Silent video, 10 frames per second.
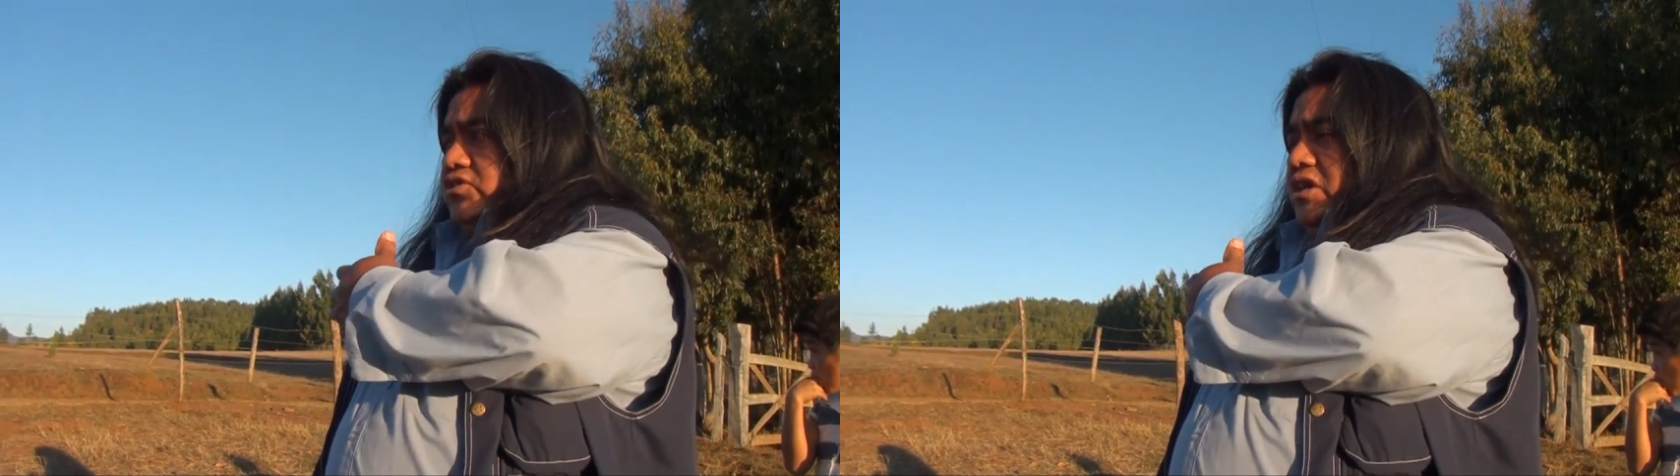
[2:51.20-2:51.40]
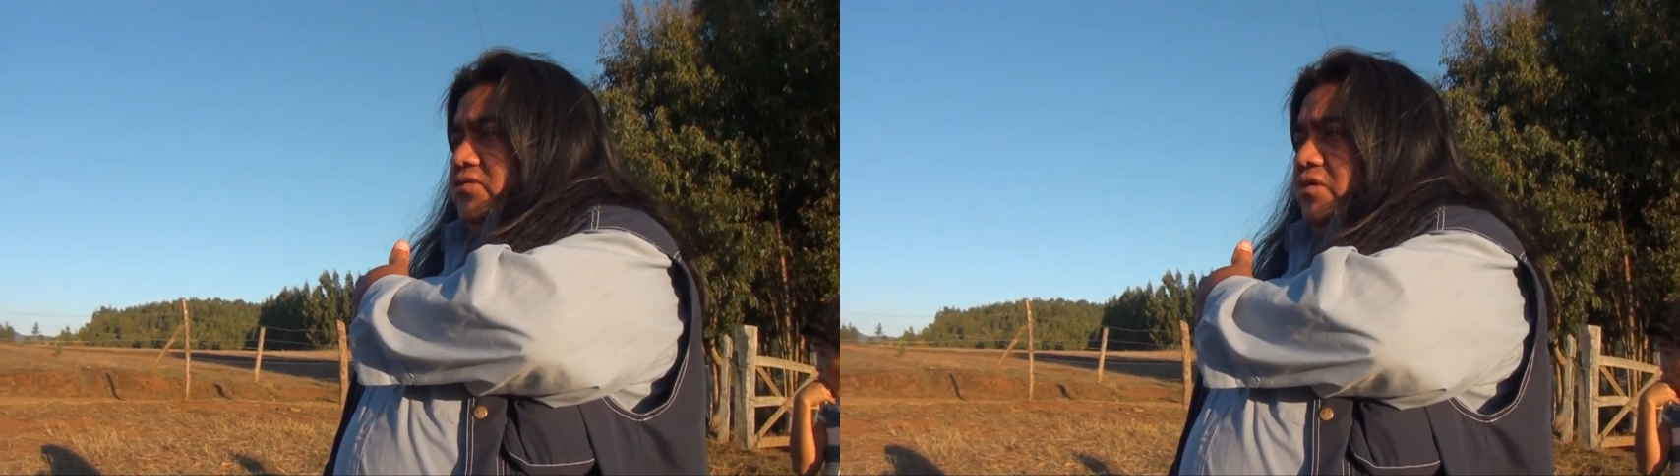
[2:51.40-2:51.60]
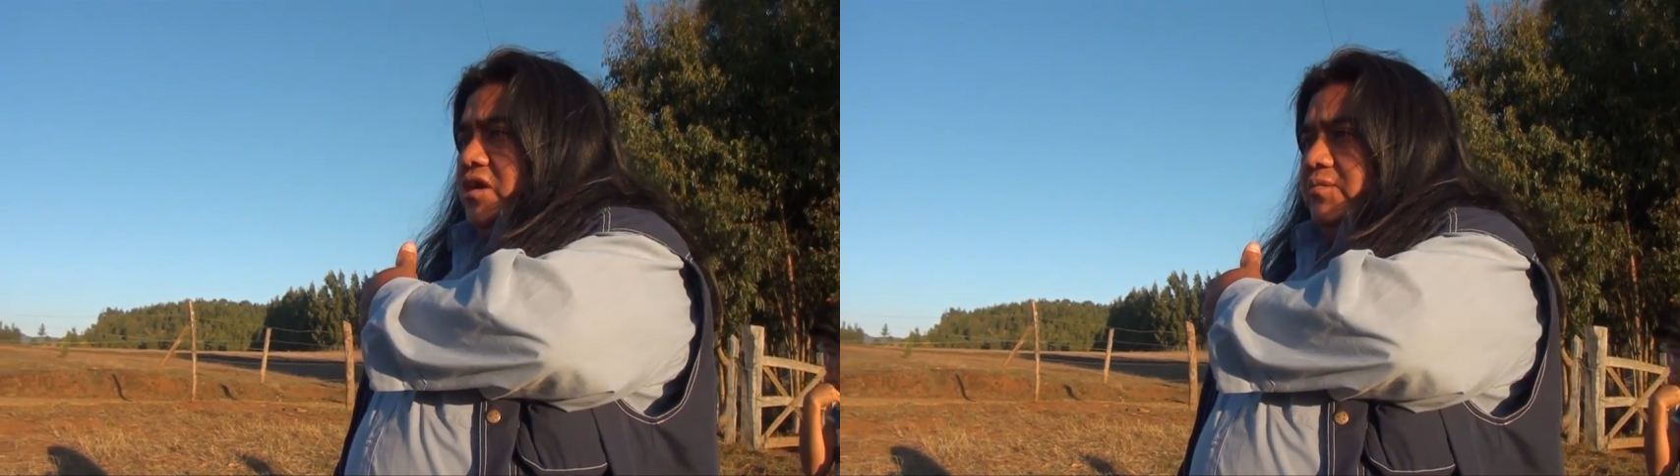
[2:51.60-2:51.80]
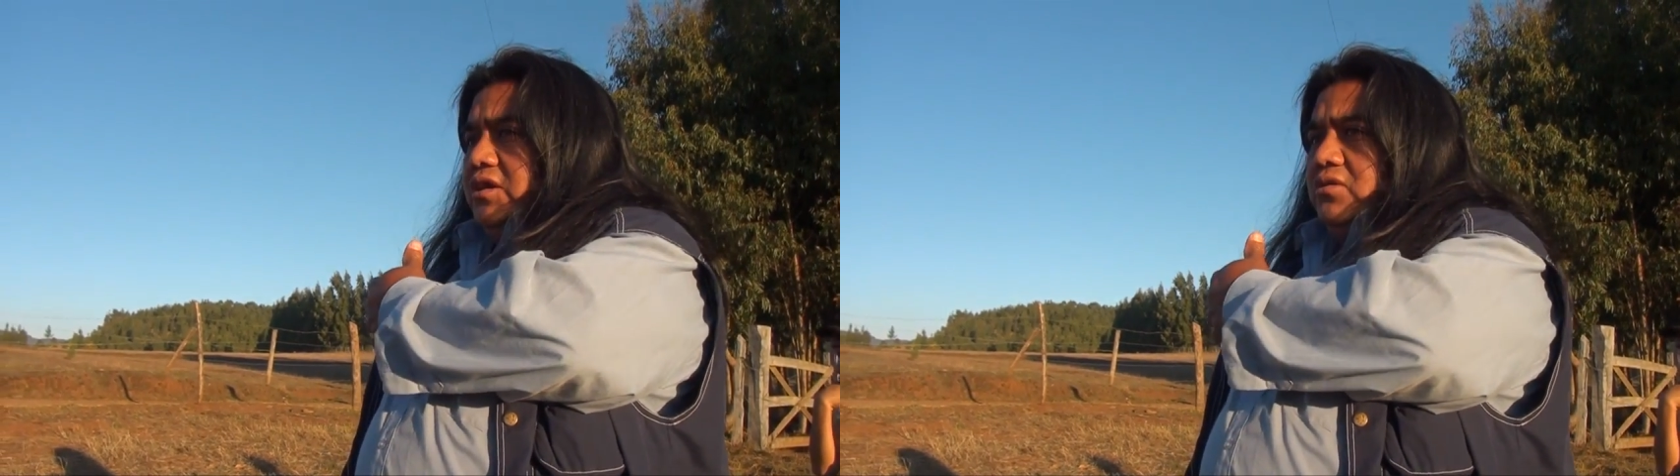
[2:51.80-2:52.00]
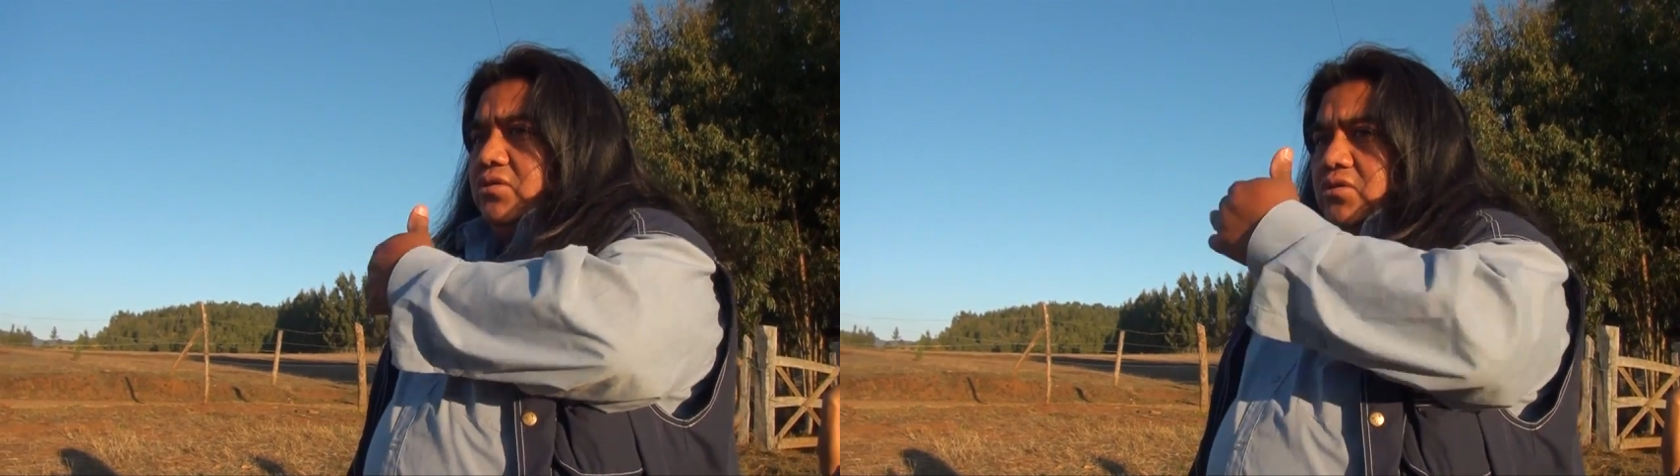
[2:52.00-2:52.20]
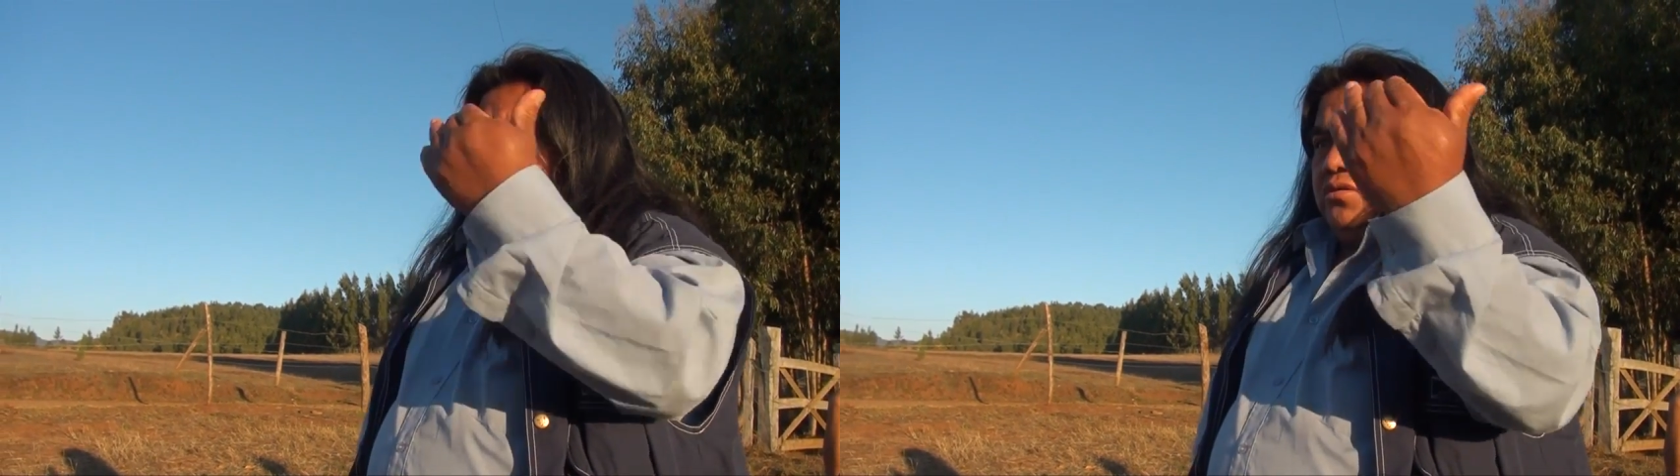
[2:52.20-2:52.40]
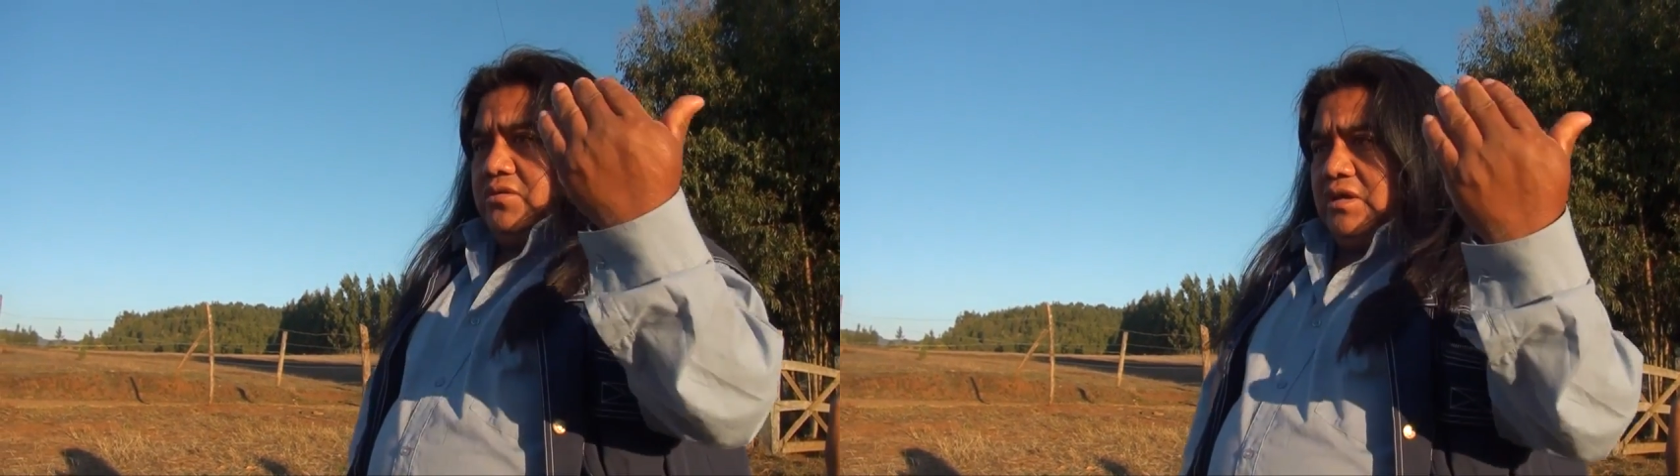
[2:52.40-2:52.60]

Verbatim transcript: cruzando el camino o